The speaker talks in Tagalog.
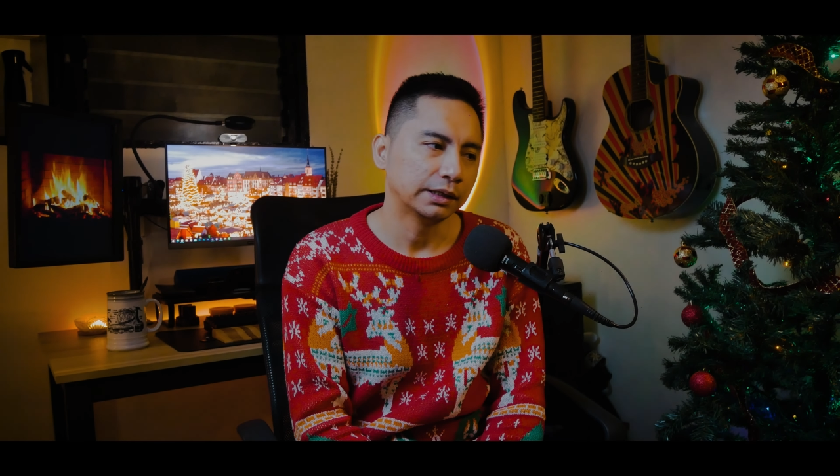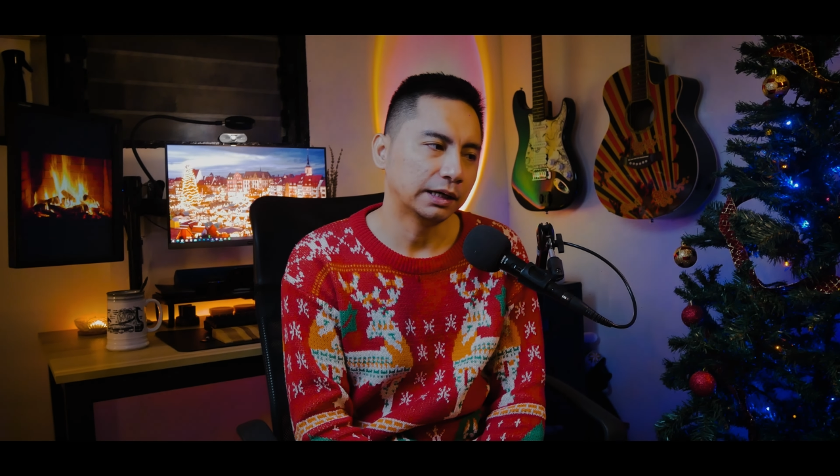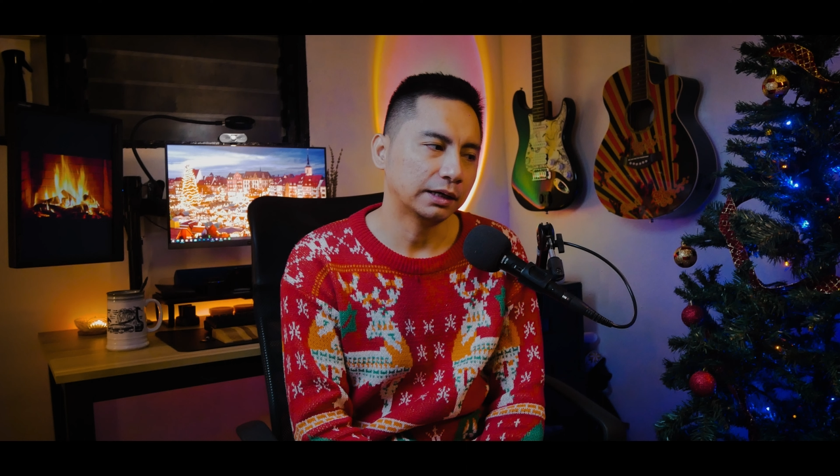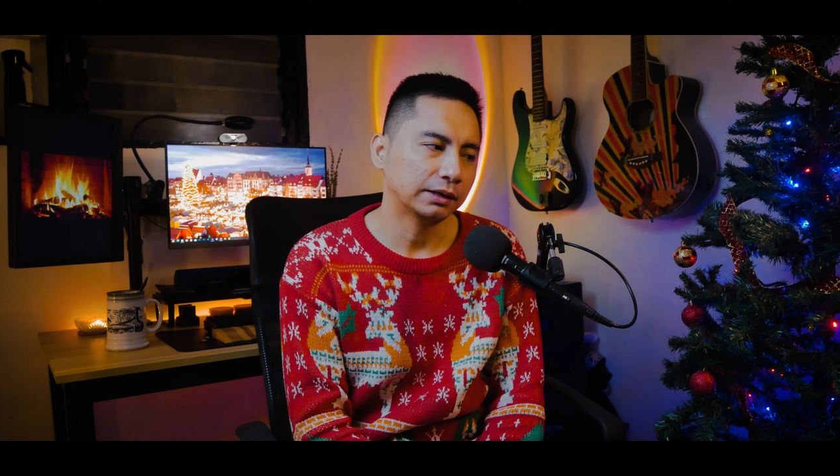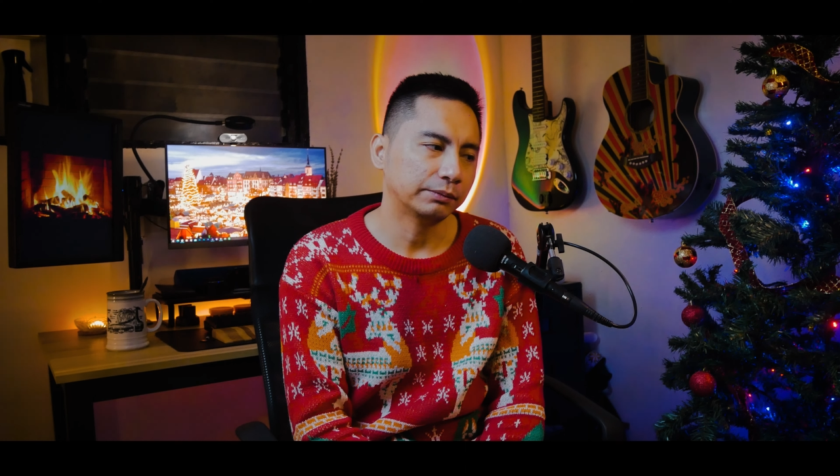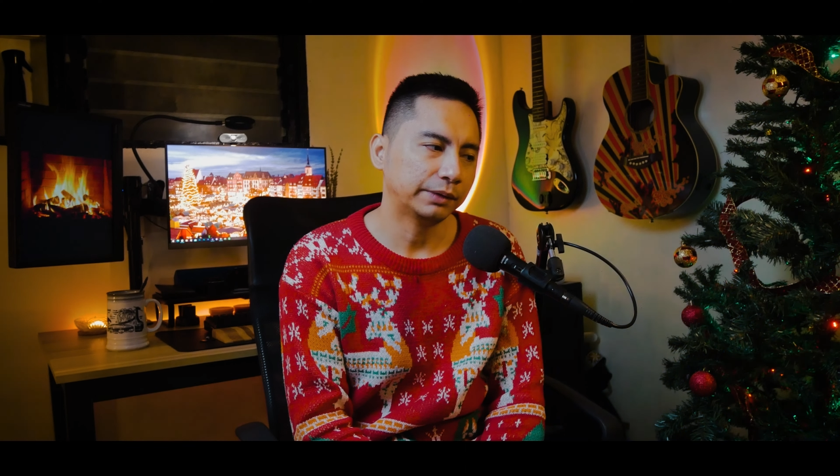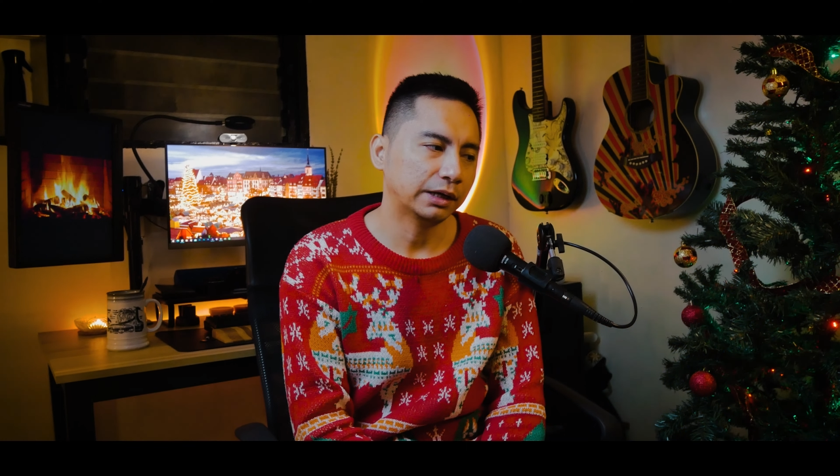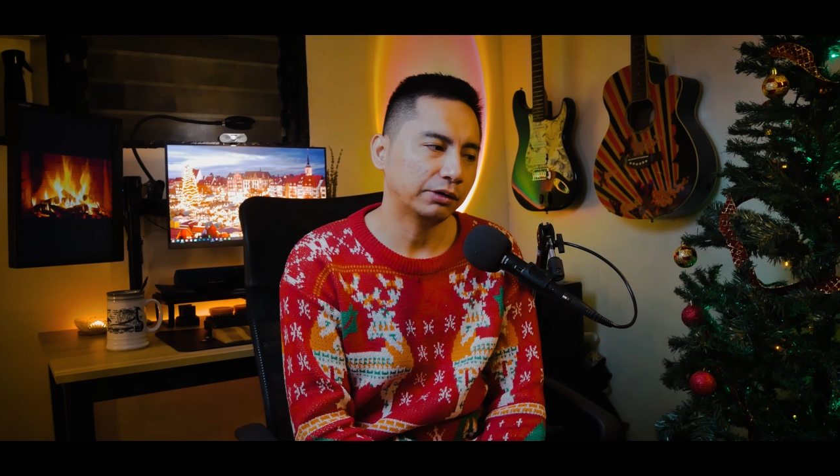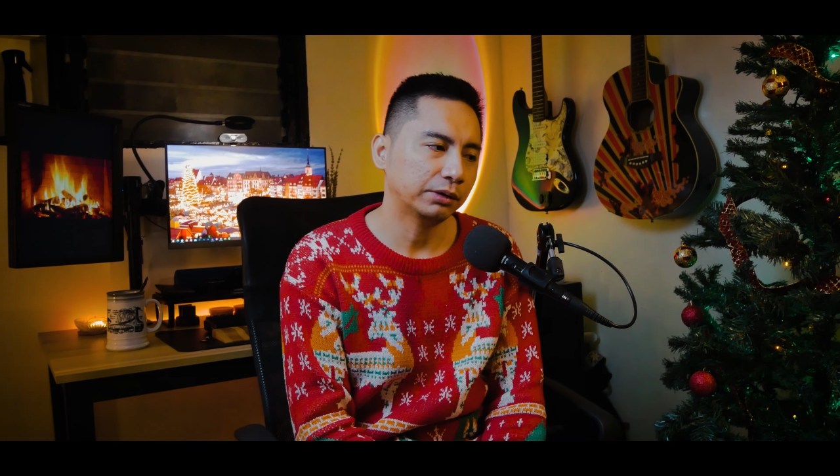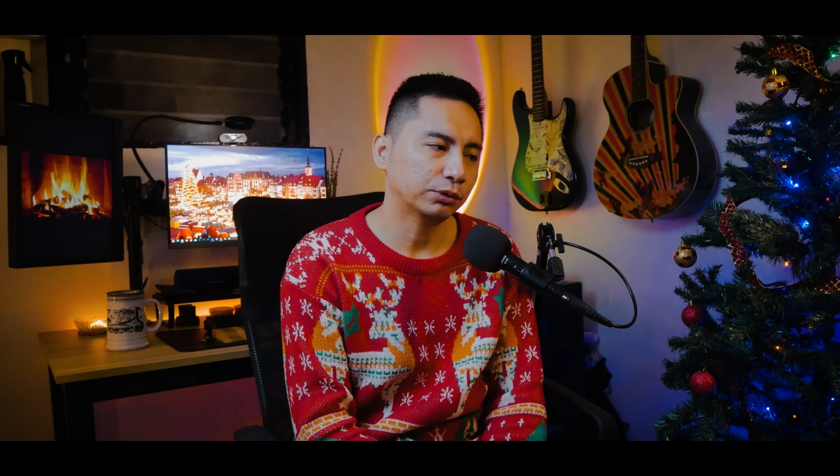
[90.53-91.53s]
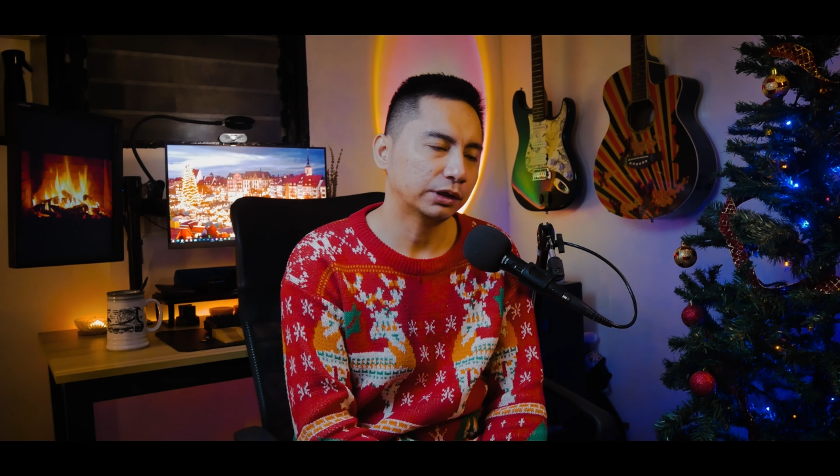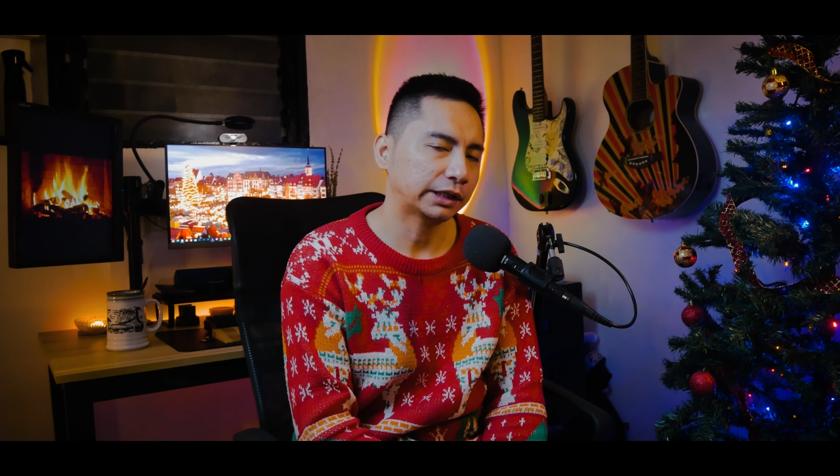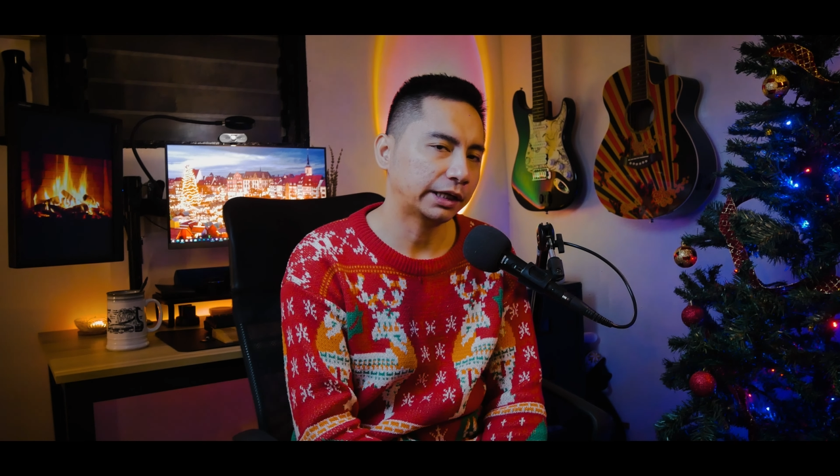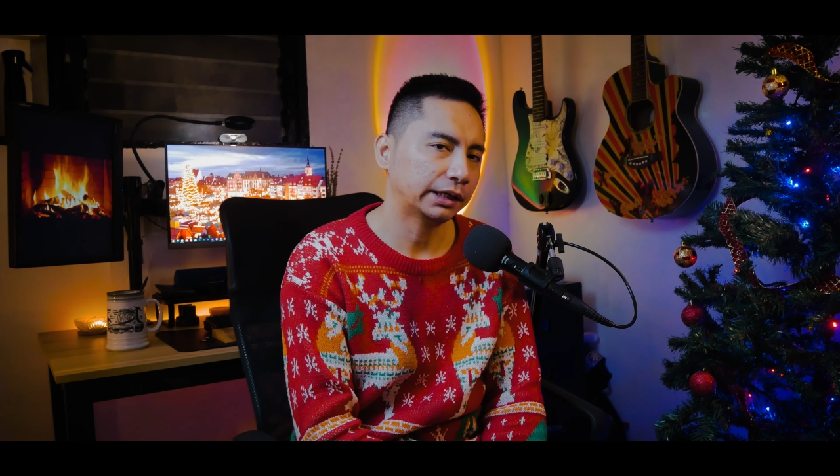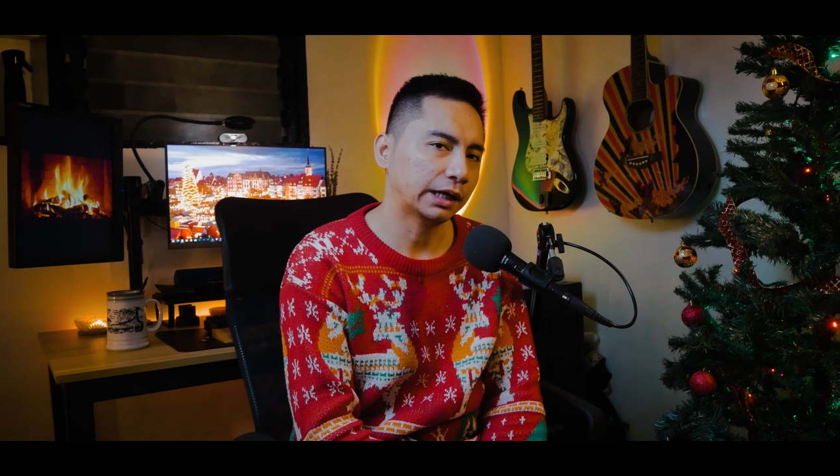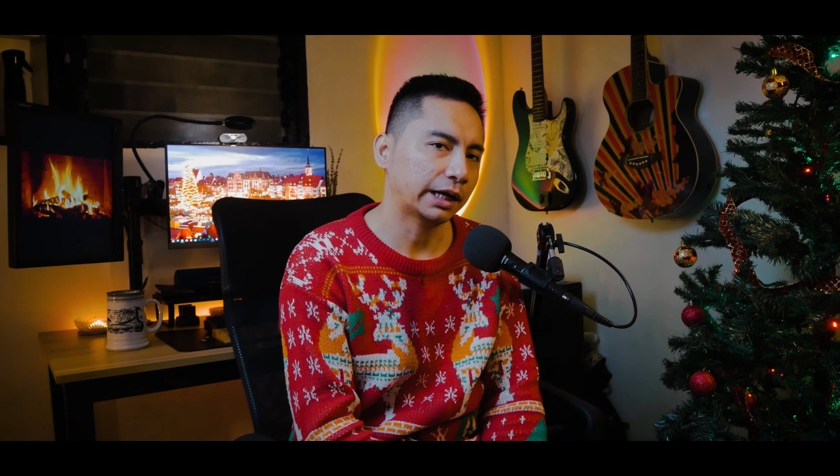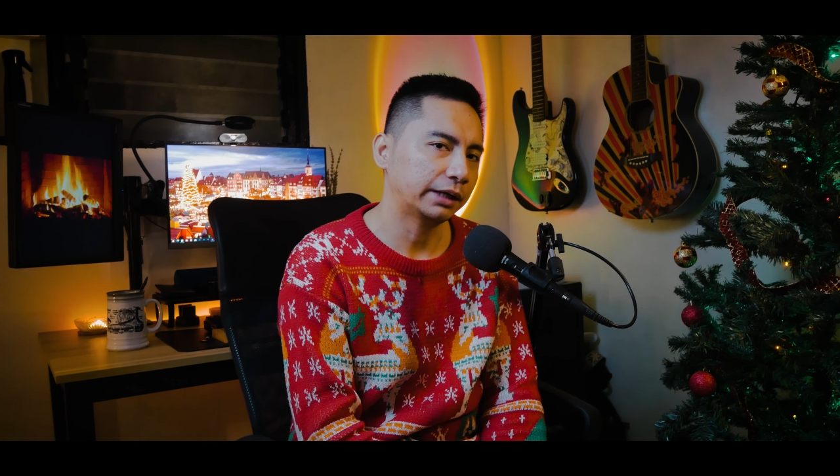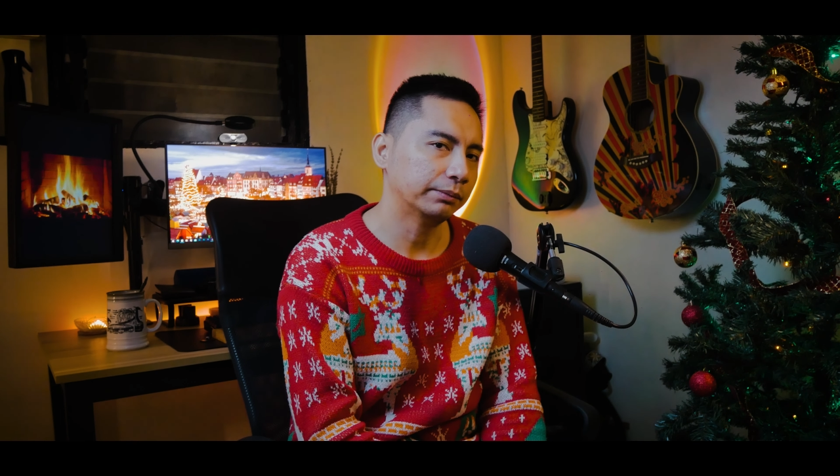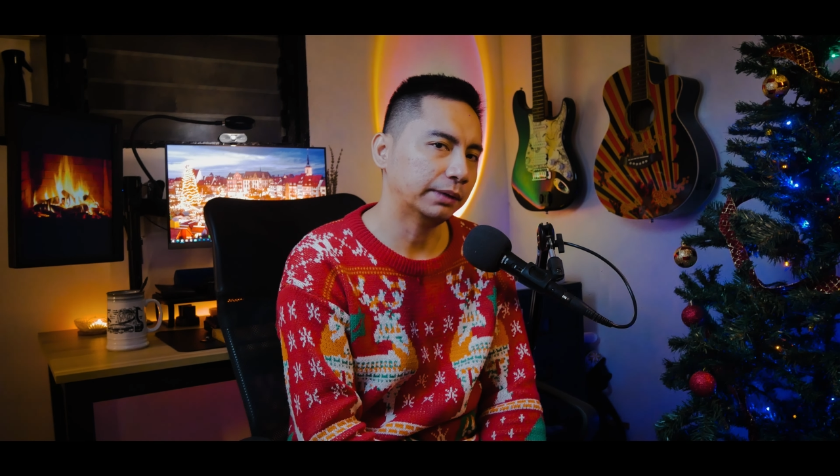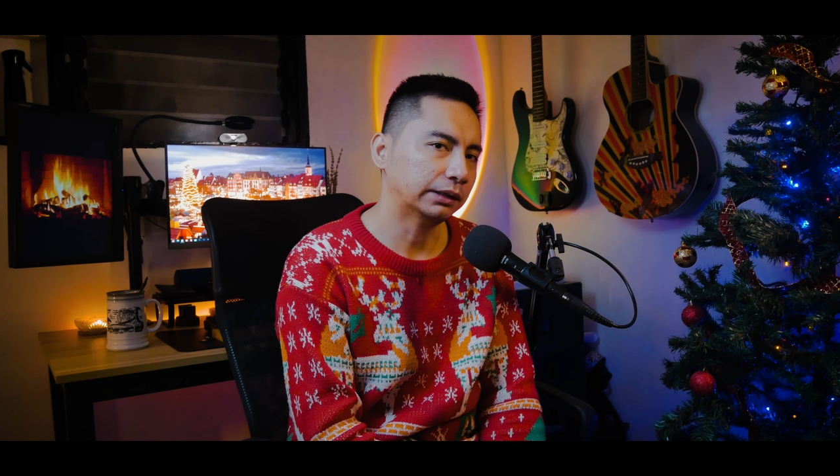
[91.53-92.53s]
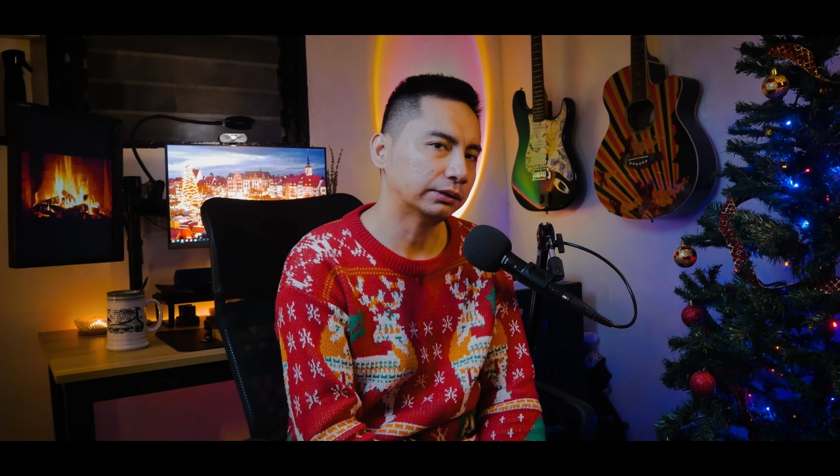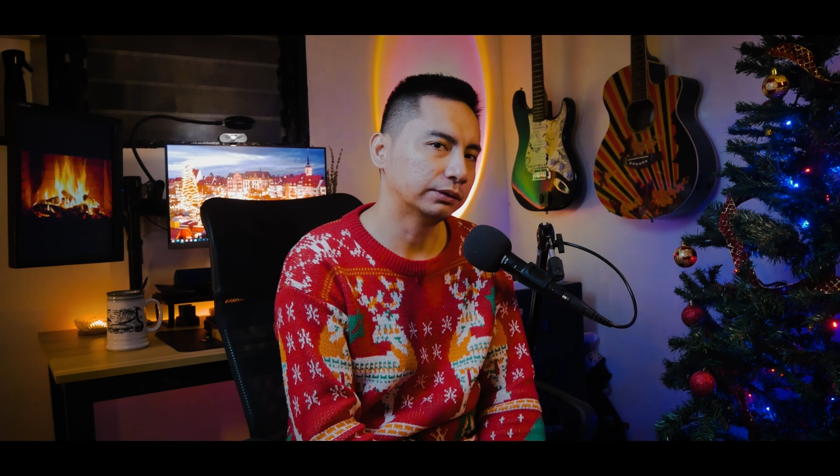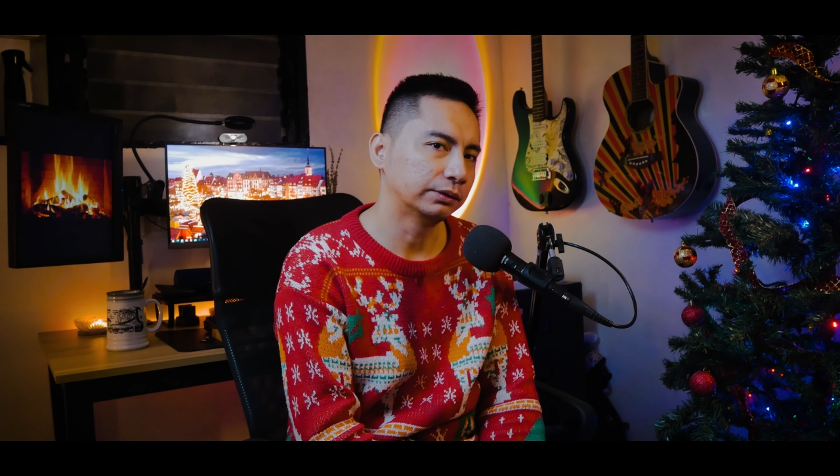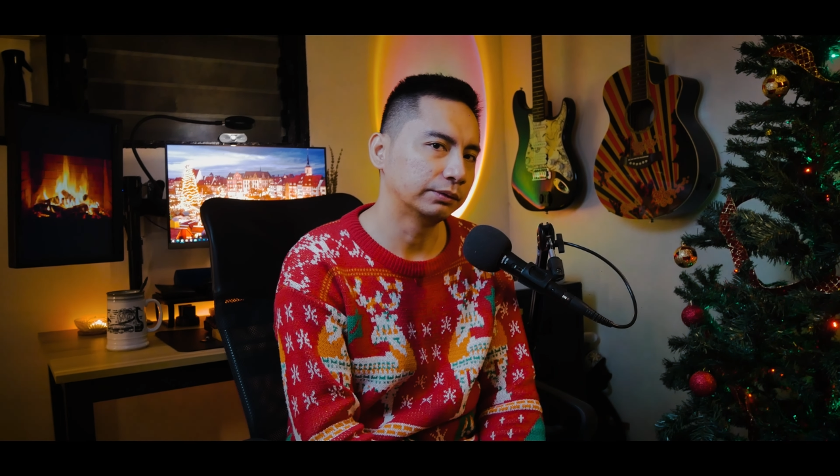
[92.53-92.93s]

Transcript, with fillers: uh, may gagawin muna tayong kakaiba, no?